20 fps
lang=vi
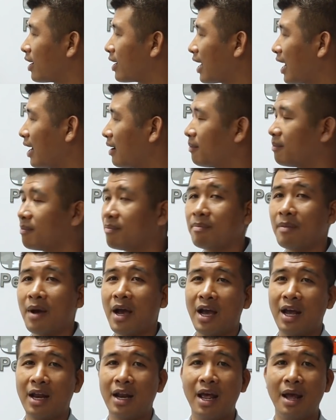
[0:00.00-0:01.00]
cái cách
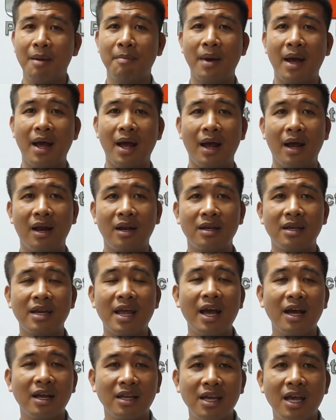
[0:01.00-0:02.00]
mà để mà
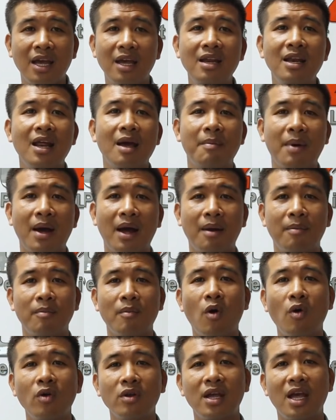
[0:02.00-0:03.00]
trang trí, để mà
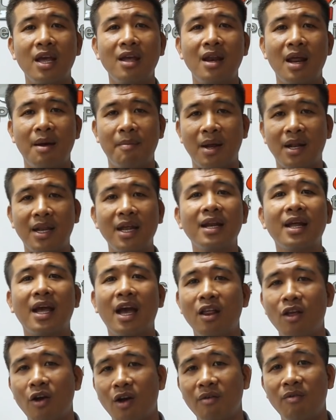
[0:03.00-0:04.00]
bố trí, để mà thiết
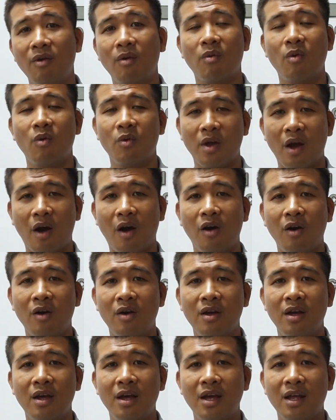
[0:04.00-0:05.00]
kế cho cái phòng ngủ nhỏ.
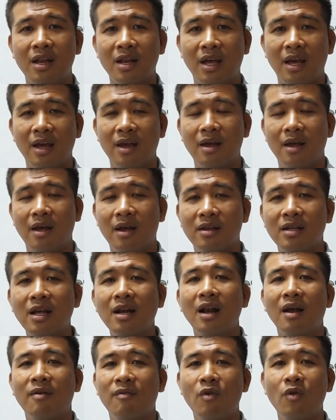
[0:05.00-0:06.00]
Thì
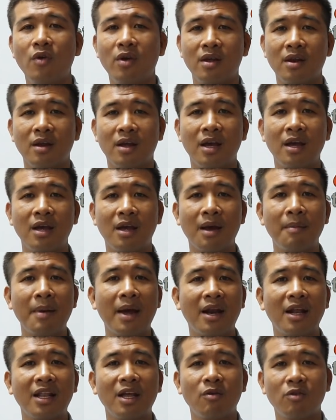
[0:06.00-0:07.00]
rất là vui khi các
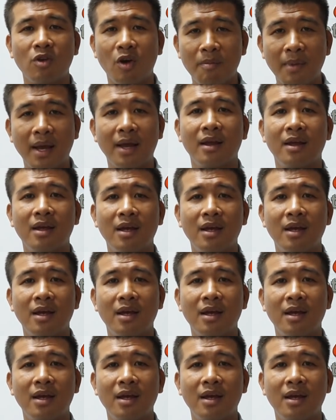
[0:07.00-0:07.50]
bạn đã theo dõi mình.